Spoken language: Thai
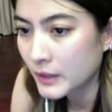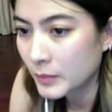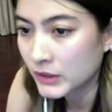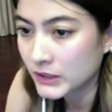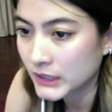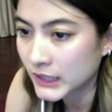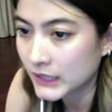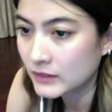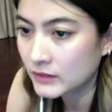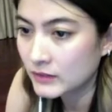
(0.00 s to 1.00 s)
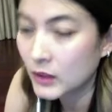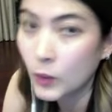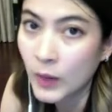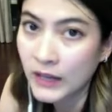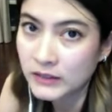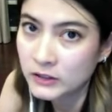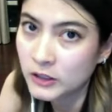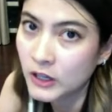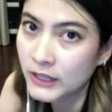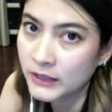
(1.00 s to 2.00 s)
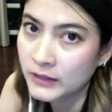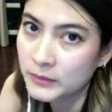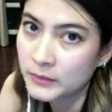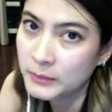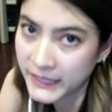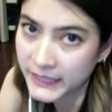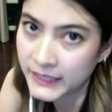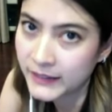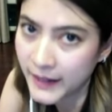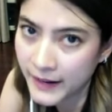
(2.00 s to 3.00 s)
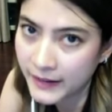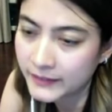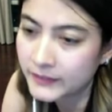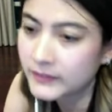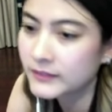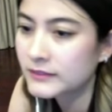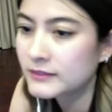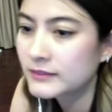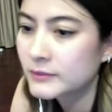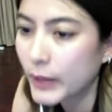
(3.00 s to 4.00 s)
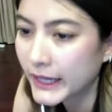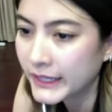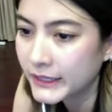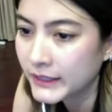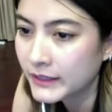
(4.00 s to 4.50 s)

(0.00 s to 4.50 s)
เพราะฉะนั้นระวังสร้อยผีแดงไว้ให้ดี